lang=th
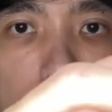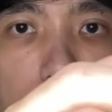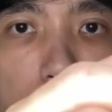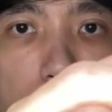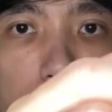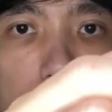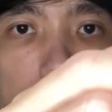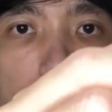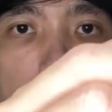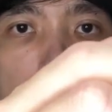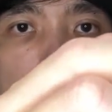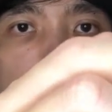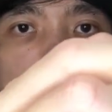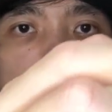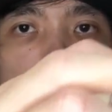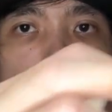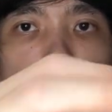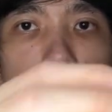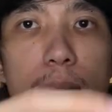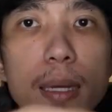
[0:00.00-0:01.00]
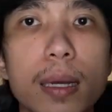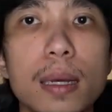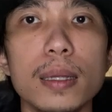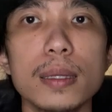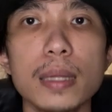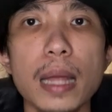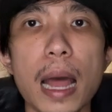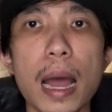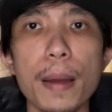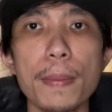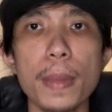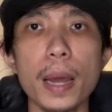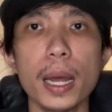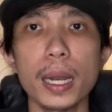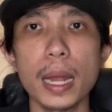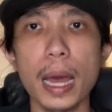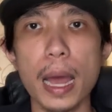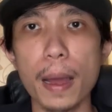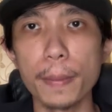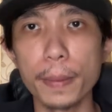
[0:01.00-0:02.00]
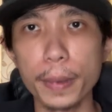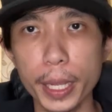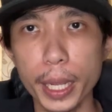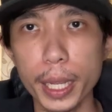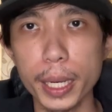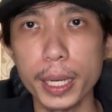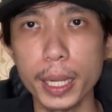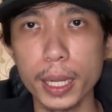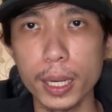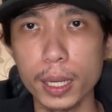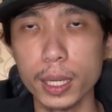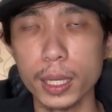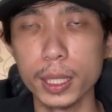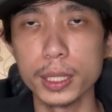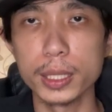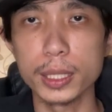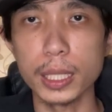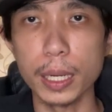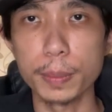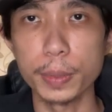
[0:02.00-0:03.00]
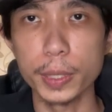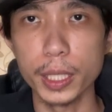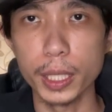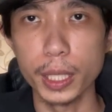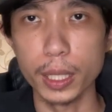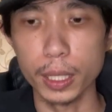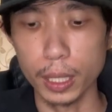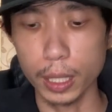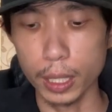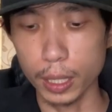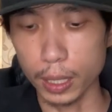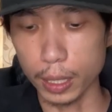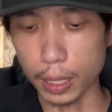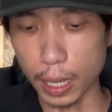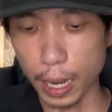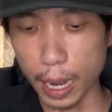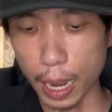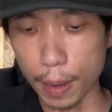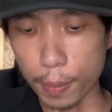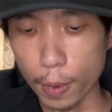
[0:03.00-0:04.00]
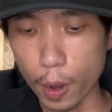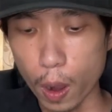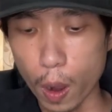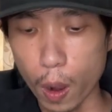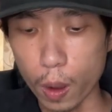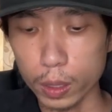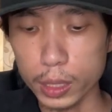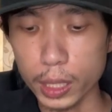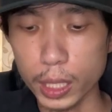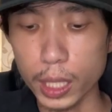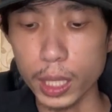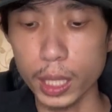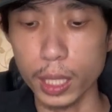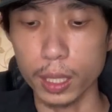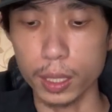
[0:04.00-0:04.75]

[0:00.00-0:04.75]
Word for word: อยากได้นะ ทักมาทางเพจได้เลย สันพีดิกนะครับ ของดี